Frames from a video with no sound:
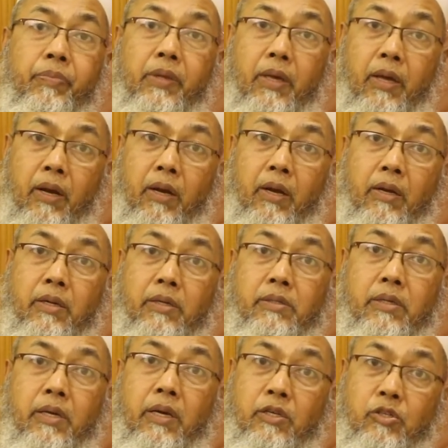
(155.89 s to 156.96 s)
ক্যারাটাইটিস
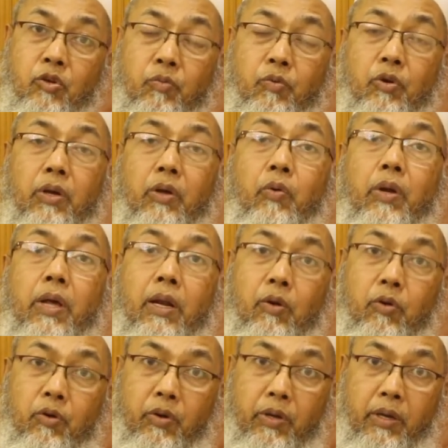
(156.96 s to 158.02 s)
এইসব রোগেও লাল
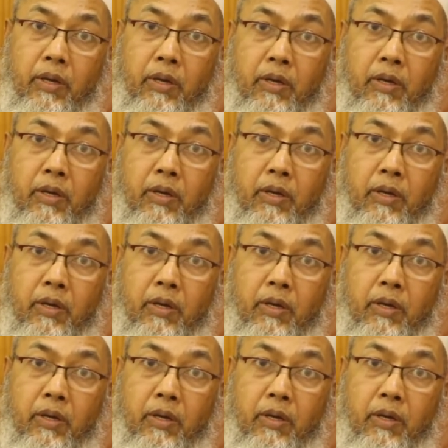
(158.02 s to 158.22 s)
হয়